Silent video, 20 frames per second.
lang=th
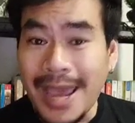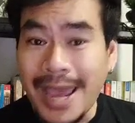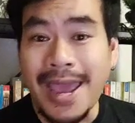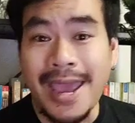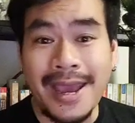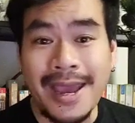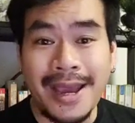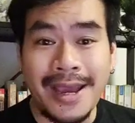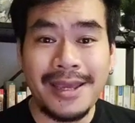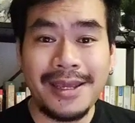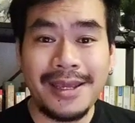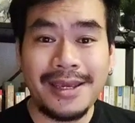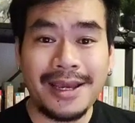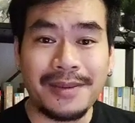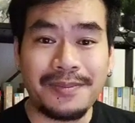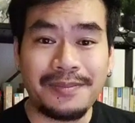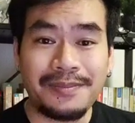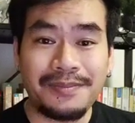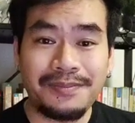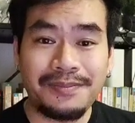แผ่ให้
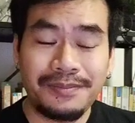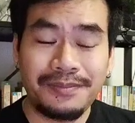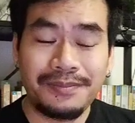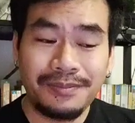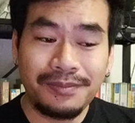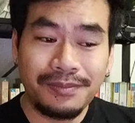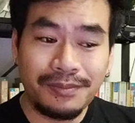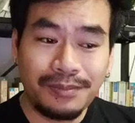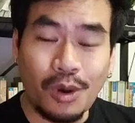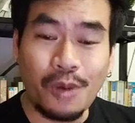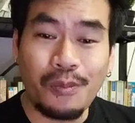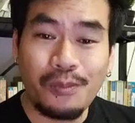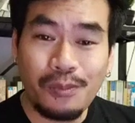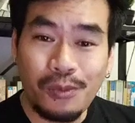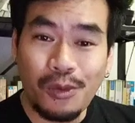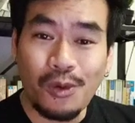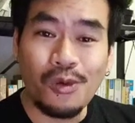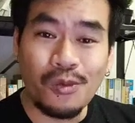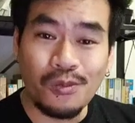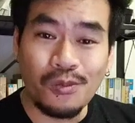กับภพ
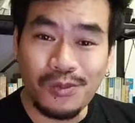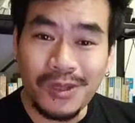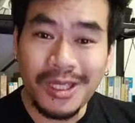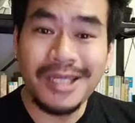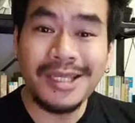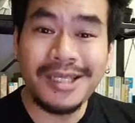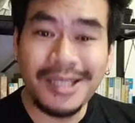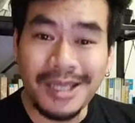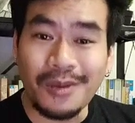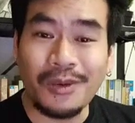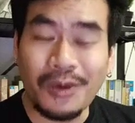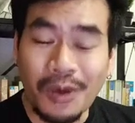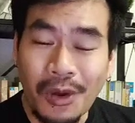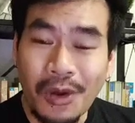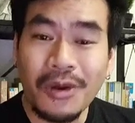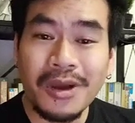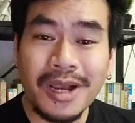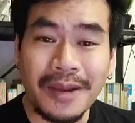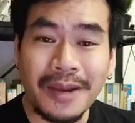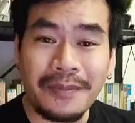ภูมิที่เกี่ยว
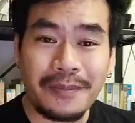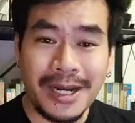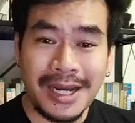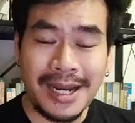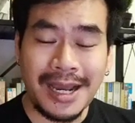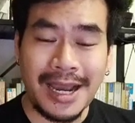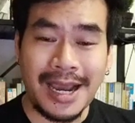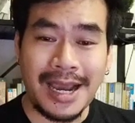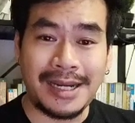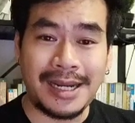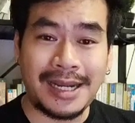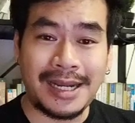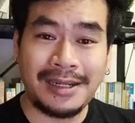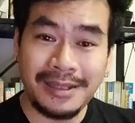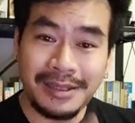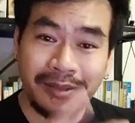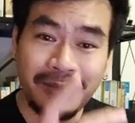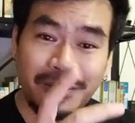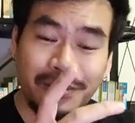ข้องกับปัญหานั้น